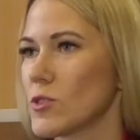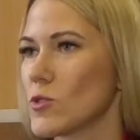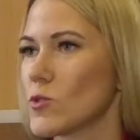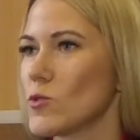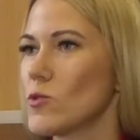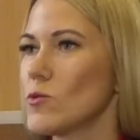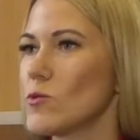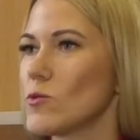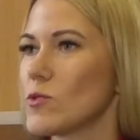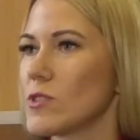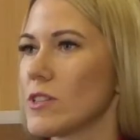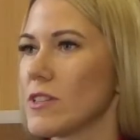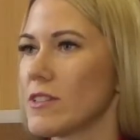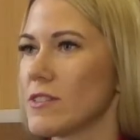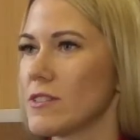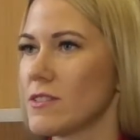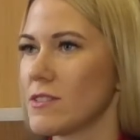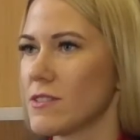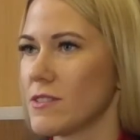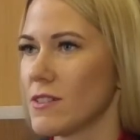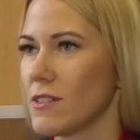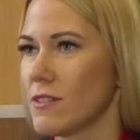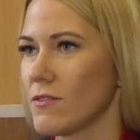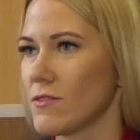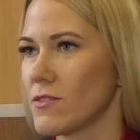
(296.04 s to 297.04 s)
Осколу
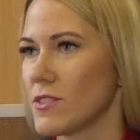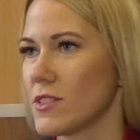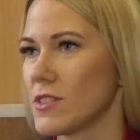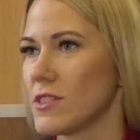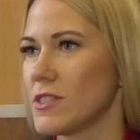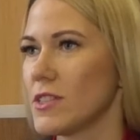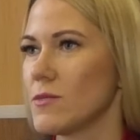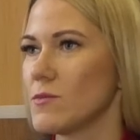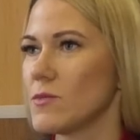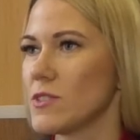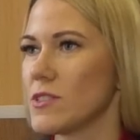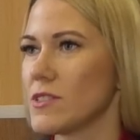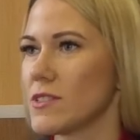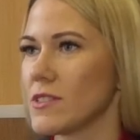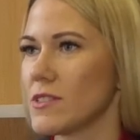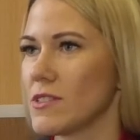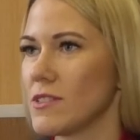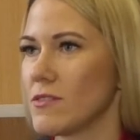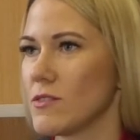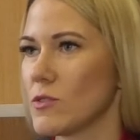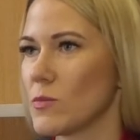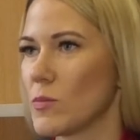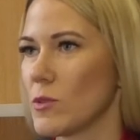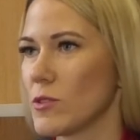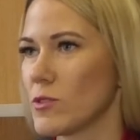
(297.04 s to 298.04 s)
зарегистрировано
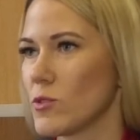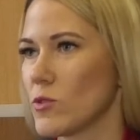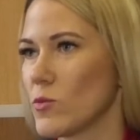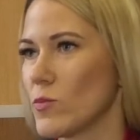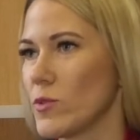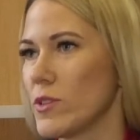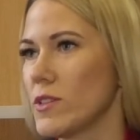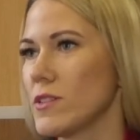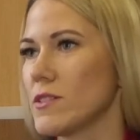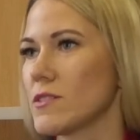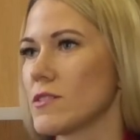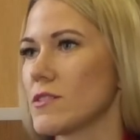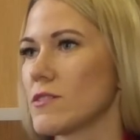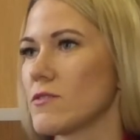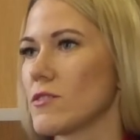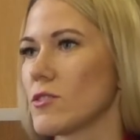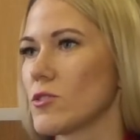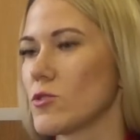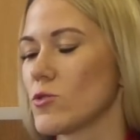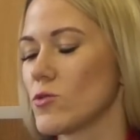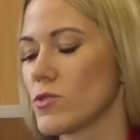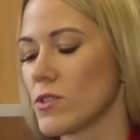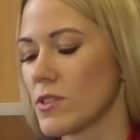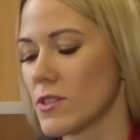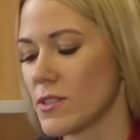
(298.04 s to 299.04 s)
79 преступлений,
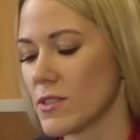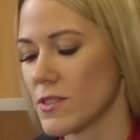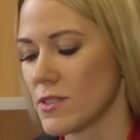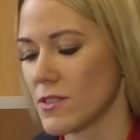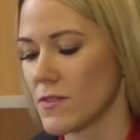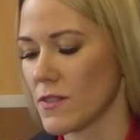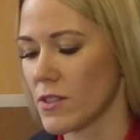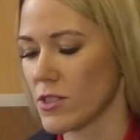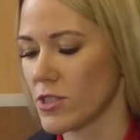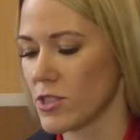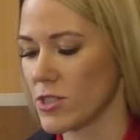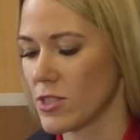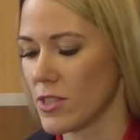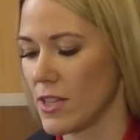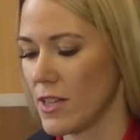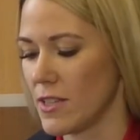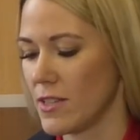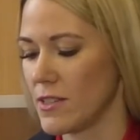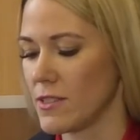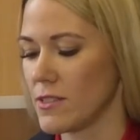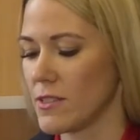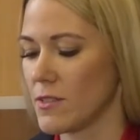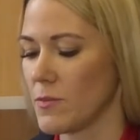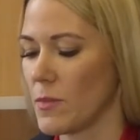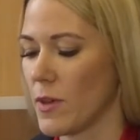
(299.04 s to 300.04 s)
совершенных
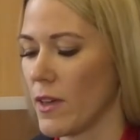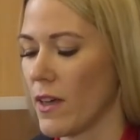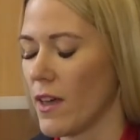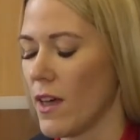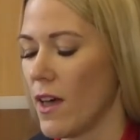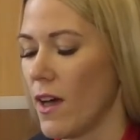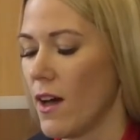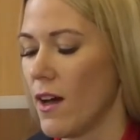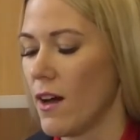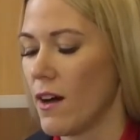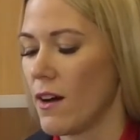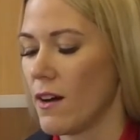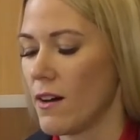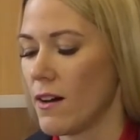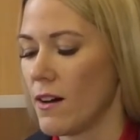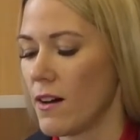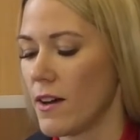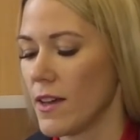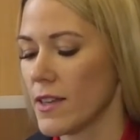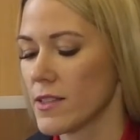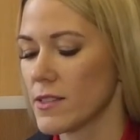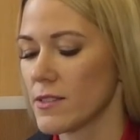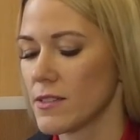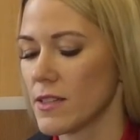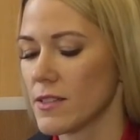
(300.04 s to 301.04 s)
несовершеннолетними.
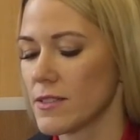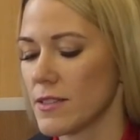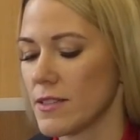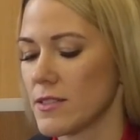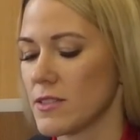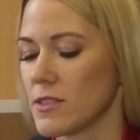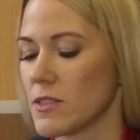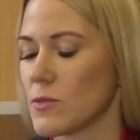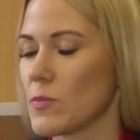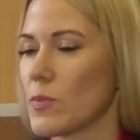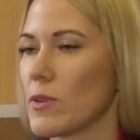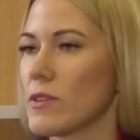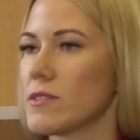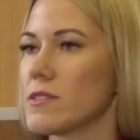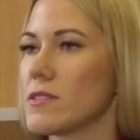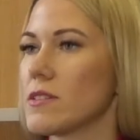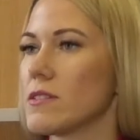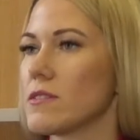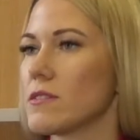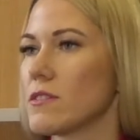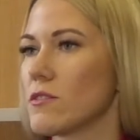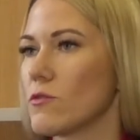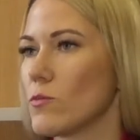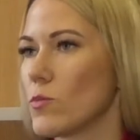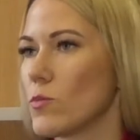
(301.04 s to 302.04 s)
А, это на 30%